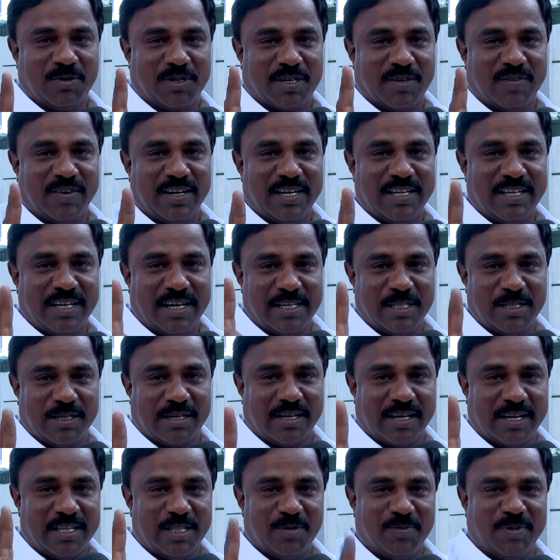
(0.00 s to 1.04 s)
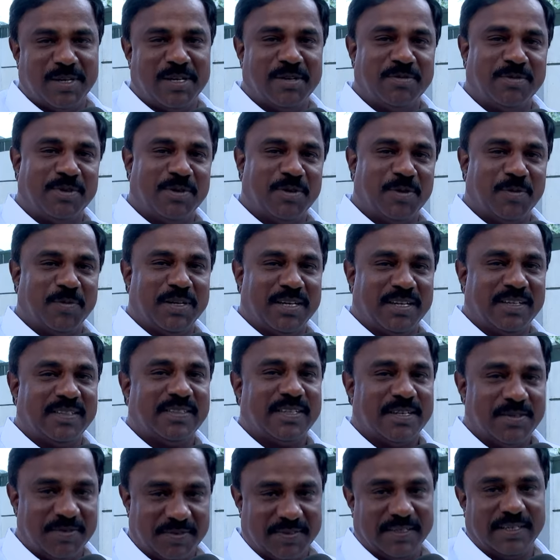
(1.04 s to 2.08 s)
குற்றவாளியை ஐது கைது பண்ணி விடுவோம் என்று
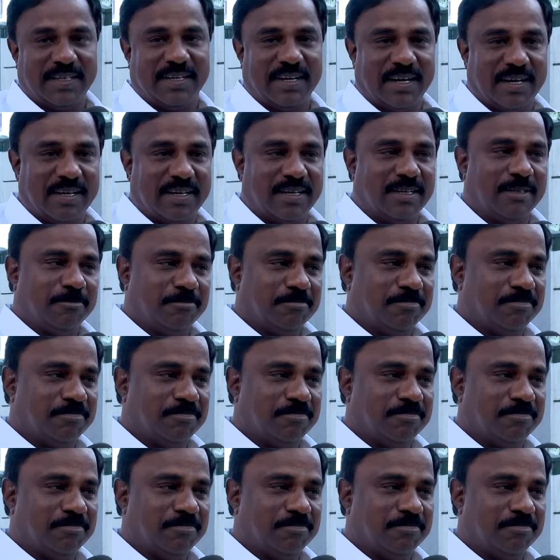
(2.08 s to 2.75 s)
தெரிவித்திருக்கிறார்கள்